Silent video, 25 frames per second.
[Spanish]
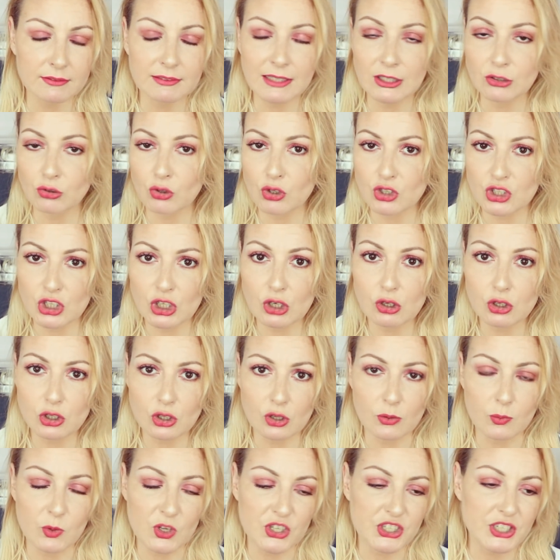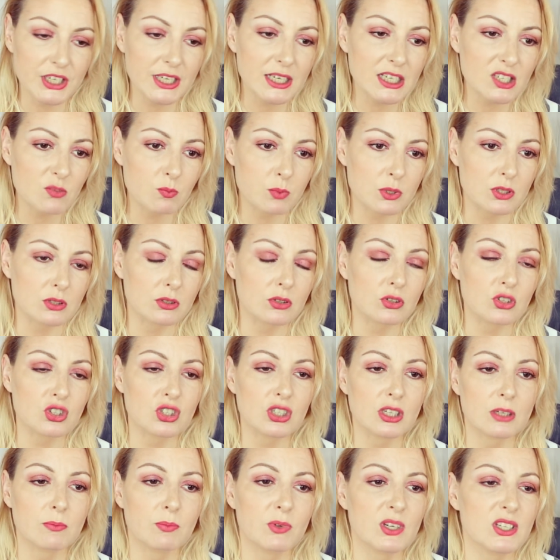tanto en chicos como en chicas, pues no
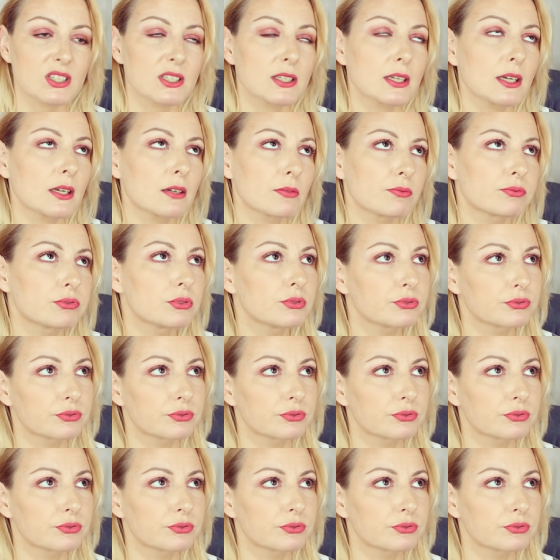sé, puede ser